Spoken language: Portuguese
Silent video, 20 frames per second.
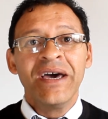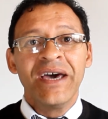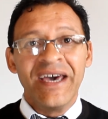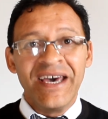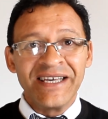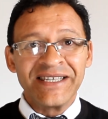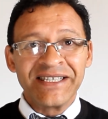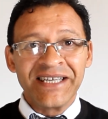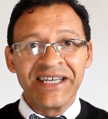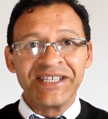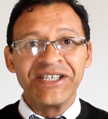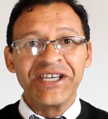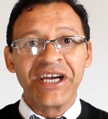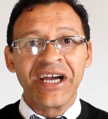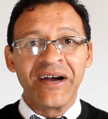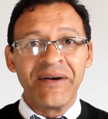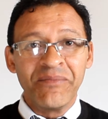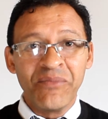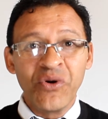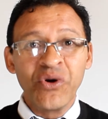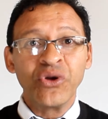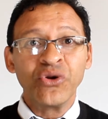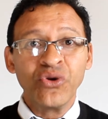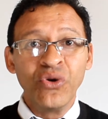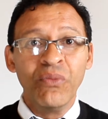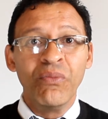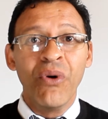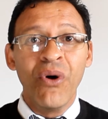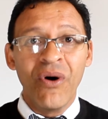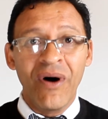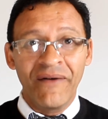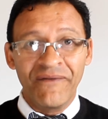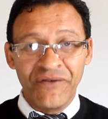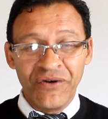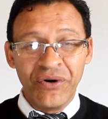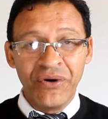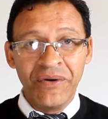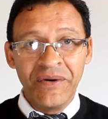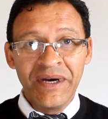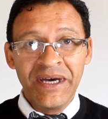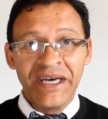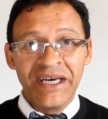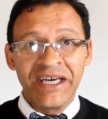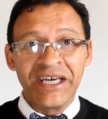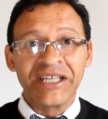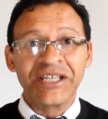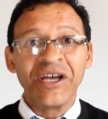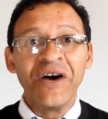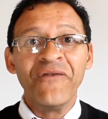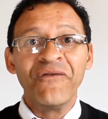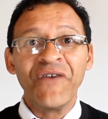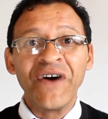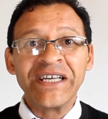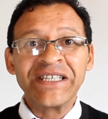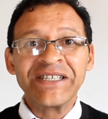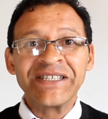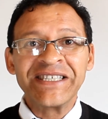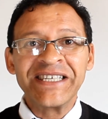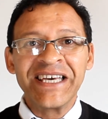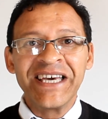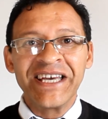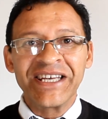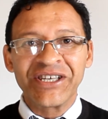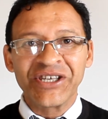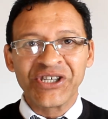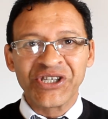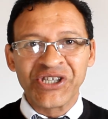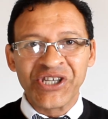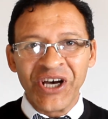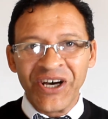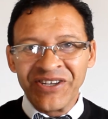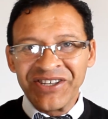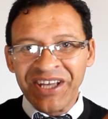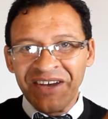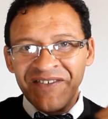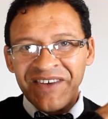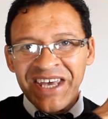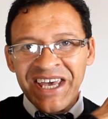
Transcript: essa dica é muito boa, viu? Então faz o seguinte, solta a